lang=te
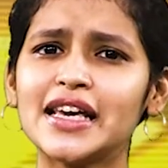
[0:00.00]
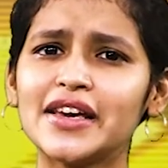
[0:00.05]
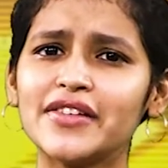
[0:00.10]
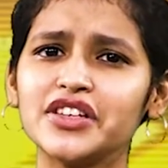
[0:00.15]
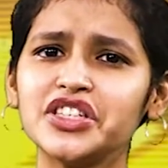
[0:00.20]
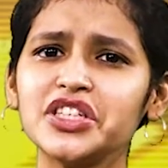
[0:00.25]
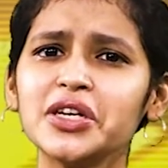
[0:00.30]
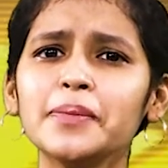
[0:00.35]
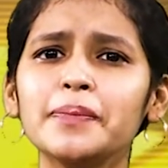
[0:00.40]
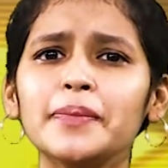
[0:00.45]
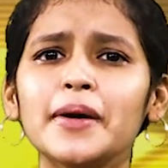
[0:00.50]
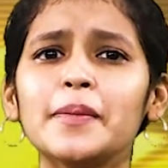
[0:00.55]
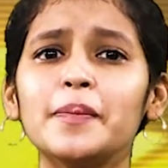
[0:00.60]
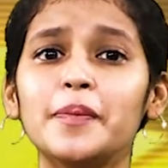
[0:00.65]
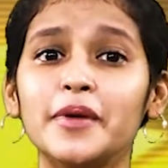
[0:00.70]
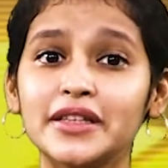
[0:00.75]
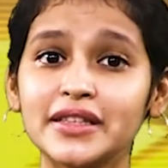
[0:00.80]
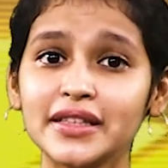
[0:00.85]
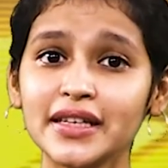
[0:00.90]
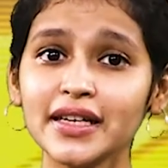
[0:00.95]
ఈ విషయంపై
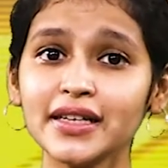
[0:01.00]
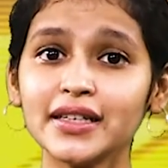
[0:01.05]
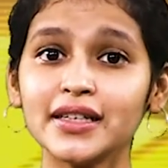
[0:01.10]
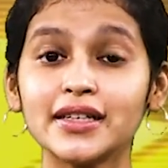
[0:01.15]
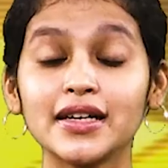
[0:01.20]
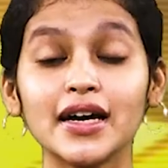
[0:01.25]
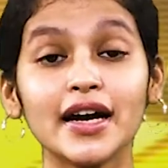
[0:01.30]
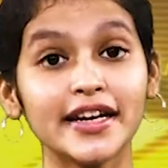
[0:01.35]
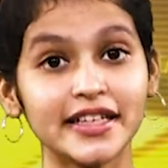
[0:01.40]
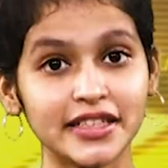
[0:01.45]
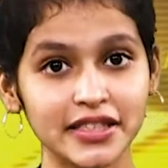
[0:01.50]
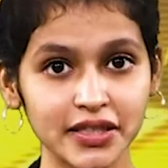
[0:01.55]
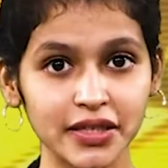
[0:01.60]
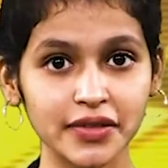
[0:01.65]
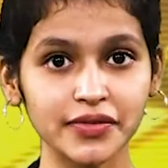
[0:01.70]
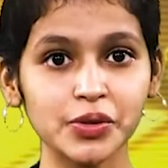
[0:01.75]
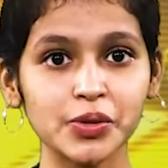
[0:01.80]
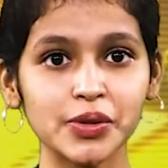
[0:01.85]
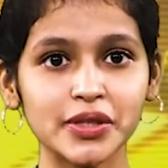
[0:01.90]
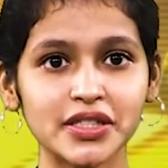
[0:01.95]
ప్రత్యేకంగా
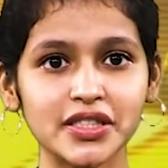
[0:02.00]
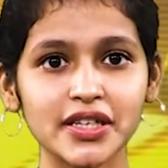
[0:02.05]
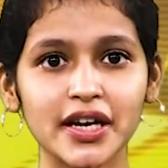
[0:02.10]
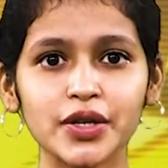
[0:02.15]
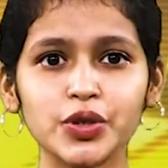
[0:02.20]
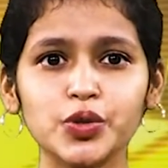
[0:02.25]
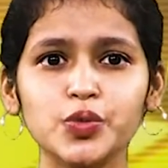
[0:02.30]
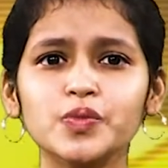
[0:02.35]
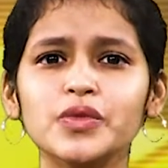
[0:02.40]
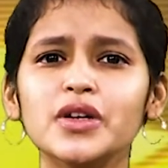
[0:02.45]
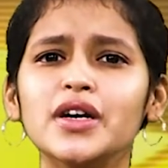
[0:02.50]
ఇంటర్వ్యూ ఇచ్చారు